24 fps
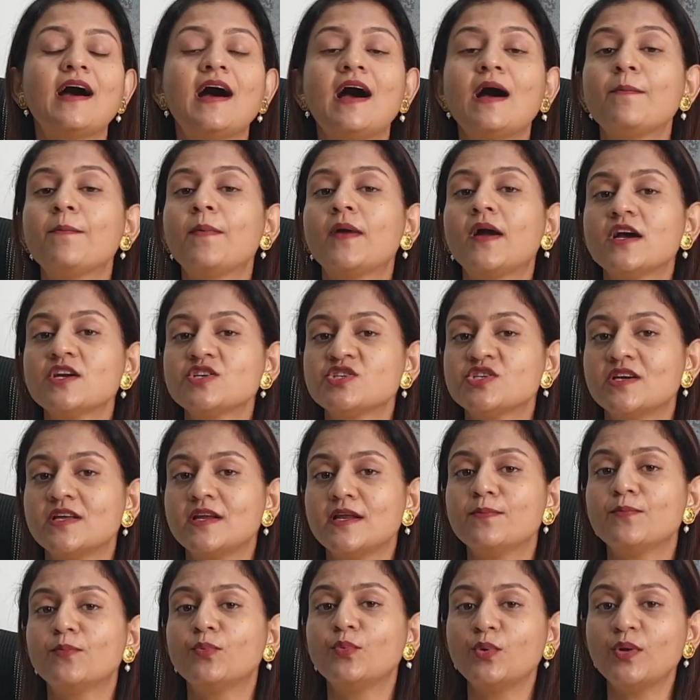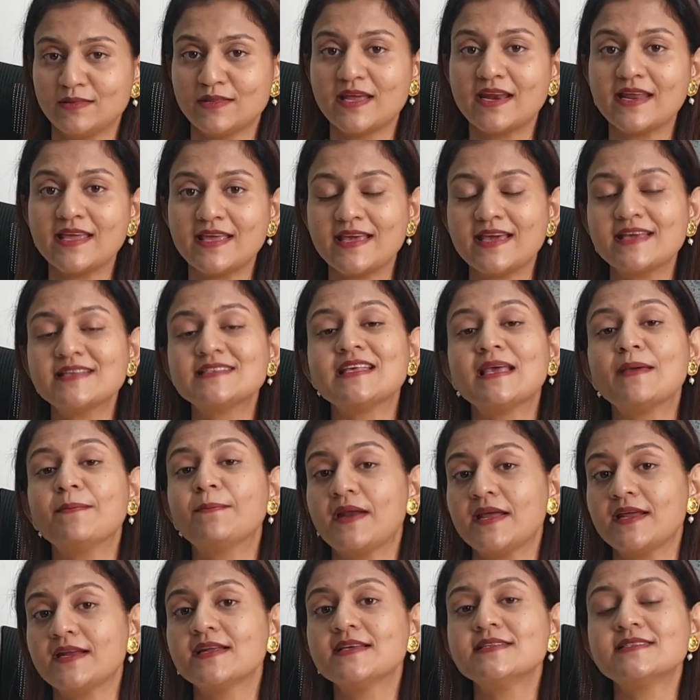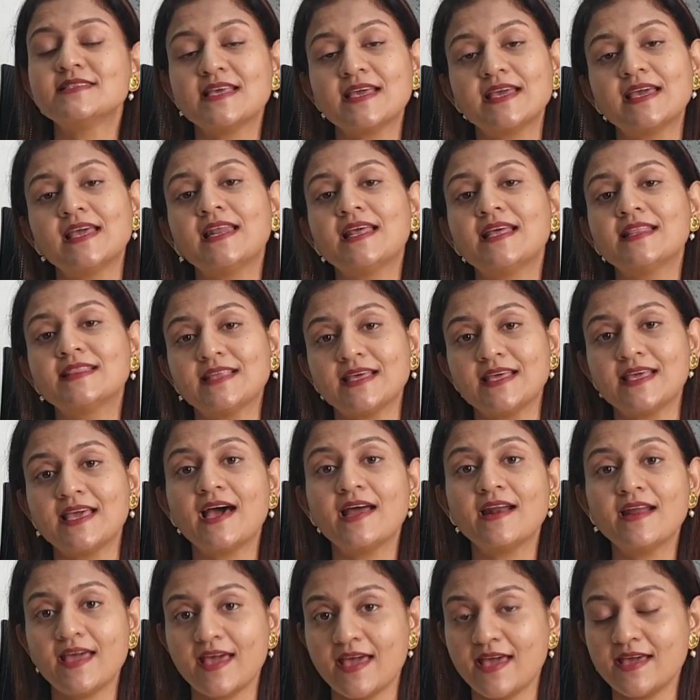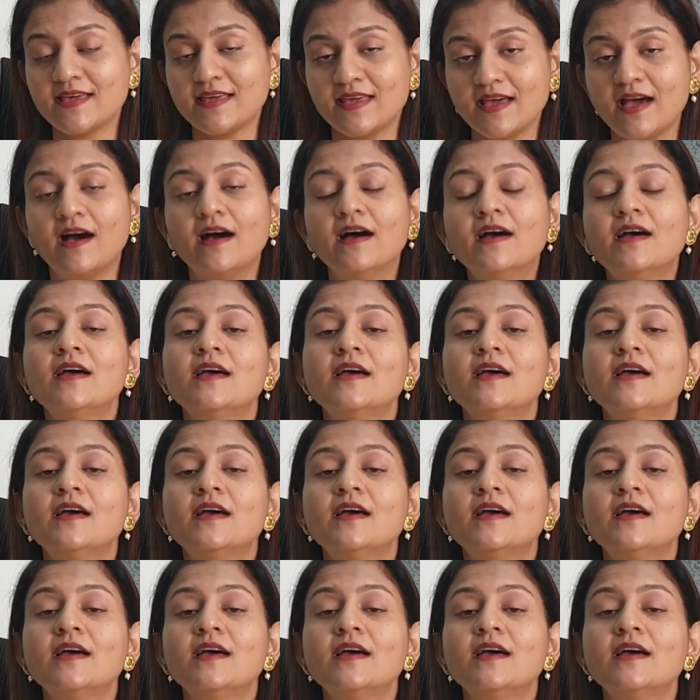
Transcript: आपका शरीर पूरी तरीके से प्रेगनेंसी के लिए तैयार है क्या